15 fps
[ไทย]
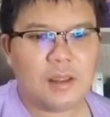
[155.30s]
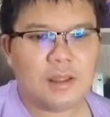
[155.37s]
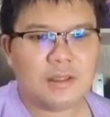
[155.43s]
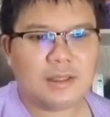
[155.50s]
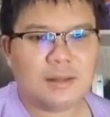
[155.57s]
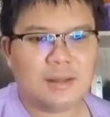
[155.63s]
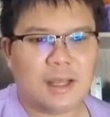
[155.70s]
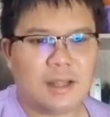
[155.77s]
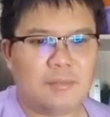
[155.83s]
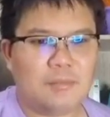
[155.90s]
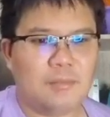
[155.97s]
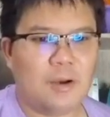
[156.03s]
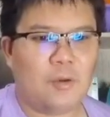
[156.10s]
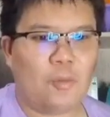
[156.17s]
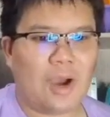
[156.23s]
ท่านั้น
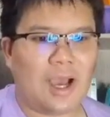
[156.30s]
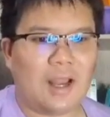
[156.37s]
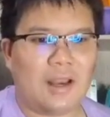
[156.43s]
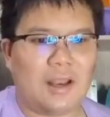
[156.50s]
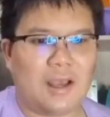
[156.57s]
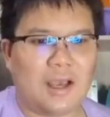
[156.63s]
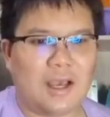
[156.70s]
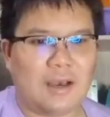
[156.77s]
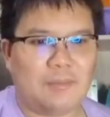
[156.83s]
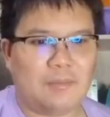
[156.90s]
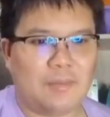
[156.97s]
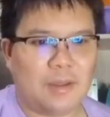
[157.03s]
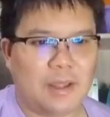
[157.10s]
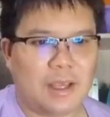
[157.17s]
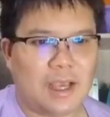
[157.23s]
เมื่อวานนะครับ
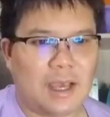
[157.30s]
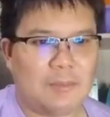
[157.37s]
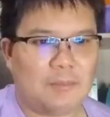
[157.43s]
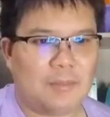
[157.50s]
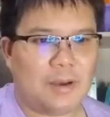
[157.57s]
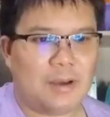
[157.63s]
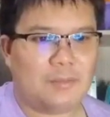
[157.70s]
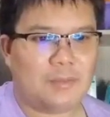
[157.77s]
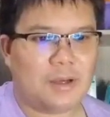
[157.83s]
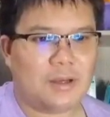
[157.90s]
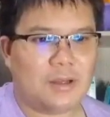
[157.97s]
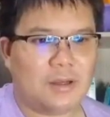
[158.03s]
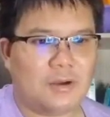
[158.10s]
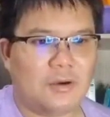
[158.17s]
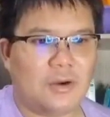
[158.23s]
การเพิ่มขึ้
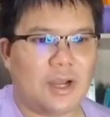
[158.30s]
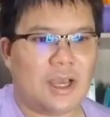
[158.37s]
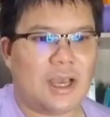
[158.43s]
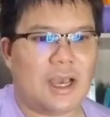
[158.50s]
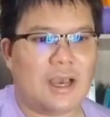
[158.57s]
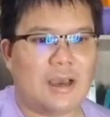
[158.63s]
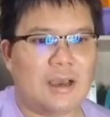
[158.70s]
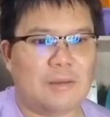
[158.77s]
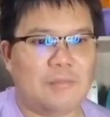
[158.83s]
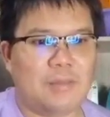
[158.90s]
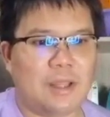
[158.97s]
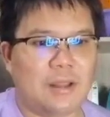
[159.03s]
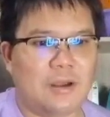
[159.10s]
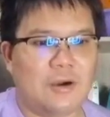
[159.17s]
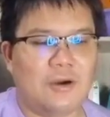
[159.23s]
นของราคาบิ
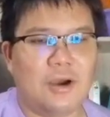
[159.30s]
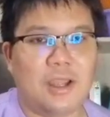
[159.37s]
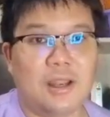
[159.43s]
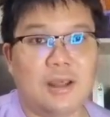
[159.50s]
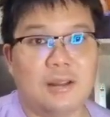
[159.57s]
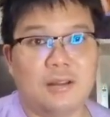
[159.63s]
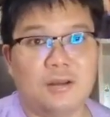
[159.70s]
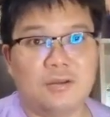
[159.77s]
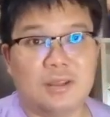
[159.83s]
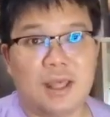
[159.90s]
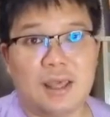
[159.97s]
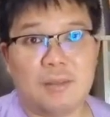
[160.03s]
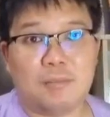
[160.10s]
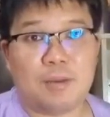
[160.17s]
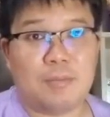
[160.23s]
ตคอยน์นะตั้งแต่
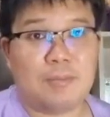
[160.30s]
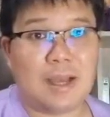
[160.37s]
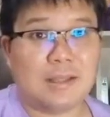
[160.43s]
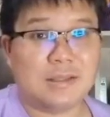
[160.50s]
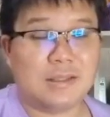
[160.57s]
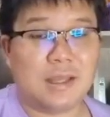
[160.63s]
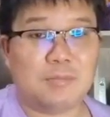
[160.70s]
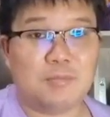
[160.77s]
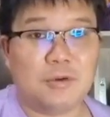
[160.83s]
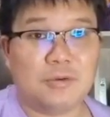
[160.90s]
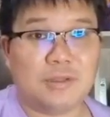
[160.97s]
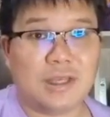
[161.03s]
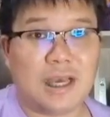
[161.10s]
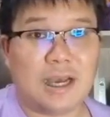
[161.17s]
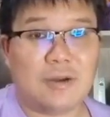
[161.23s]
ประมาณ 7 โมง
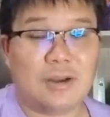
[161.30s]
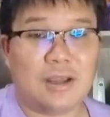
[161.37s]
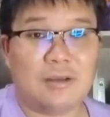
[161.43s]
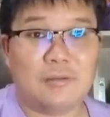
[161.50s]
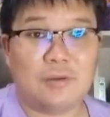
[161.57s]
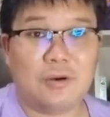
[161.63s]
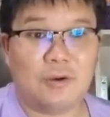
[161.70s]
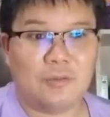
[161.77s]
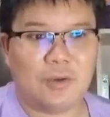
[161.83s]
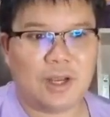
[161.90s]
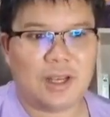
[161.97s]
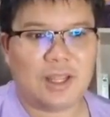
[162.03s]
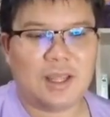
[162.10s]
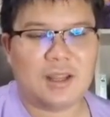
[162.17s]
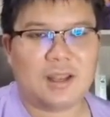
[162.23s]
เช้านะของวัน
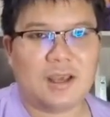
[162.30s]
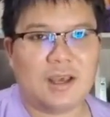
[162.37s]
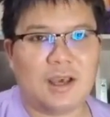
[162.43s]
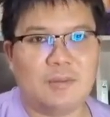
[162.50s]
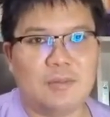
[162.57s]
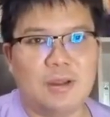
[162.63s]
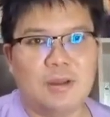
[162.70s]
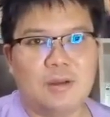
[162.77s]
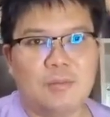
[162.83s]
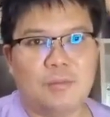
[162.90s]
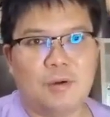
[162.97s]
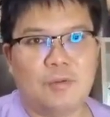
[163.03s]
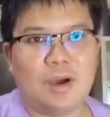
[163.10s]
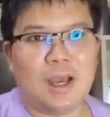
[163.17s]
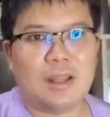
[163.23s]
นี้นะครับ
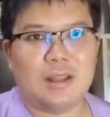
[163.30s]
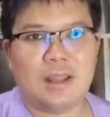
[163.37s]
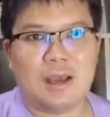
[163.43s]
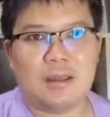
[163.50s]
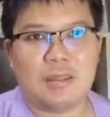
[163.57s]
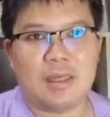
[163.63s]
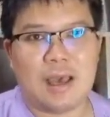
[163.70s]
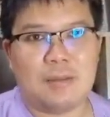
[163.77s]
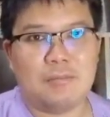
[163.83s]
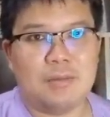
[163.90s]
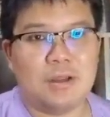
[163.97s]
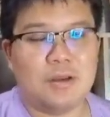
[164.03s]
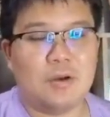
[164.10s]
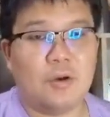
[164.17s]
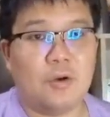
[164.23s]
เมื่อวานจาก
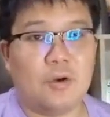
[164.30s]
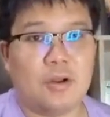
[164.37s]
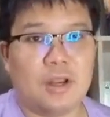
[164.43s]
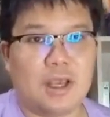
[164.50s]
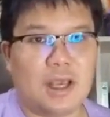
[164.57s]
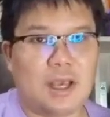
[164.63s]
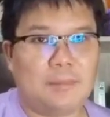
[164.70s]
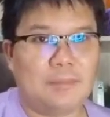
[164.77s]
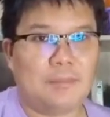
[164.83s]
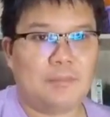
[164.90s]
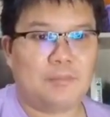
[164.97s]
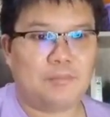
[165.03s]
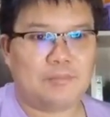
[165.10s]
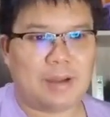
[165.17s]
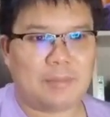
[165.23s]
36,000นะครับ
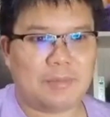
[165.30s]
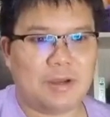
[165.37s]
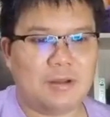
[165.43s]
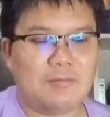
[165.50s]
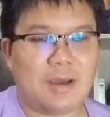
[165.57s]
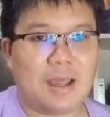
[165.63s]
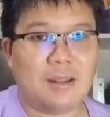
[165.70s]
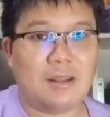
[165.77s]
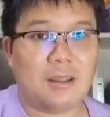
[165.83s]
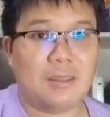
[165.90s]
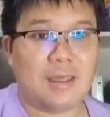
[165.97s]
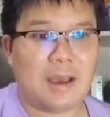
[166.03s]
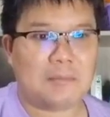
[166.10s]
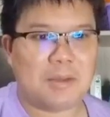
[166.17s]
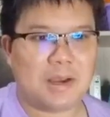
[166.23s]
ปรับขึ้นมาถึง
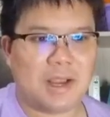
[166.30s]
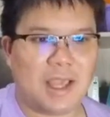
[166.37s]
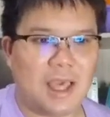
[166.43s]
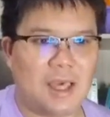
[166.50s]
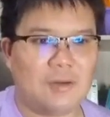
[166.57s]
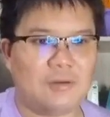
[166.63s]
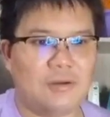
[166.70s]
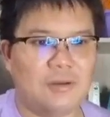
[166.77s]
39,000